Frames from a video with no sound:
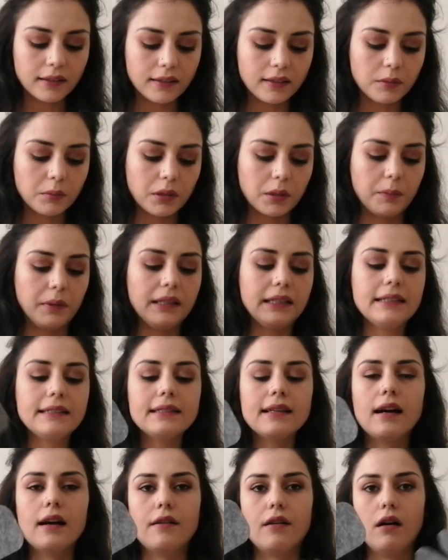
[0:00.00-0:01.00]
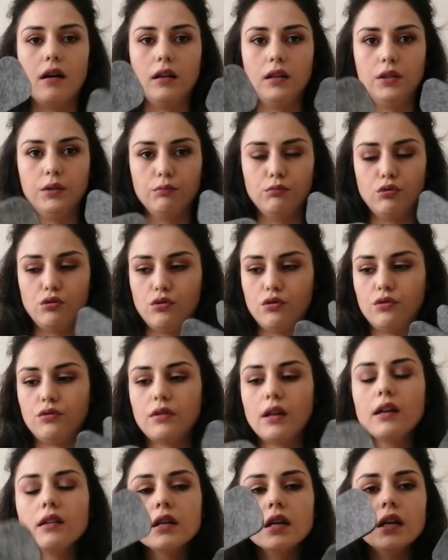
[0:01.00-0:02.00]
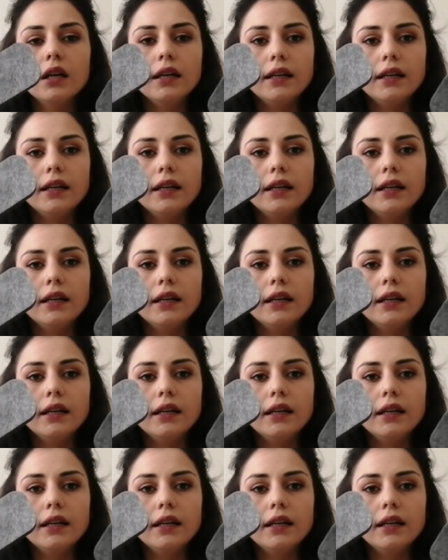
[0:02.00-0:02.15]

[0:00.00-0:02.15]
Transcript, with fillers: dediğim gibi iki tane aldım bu üründen.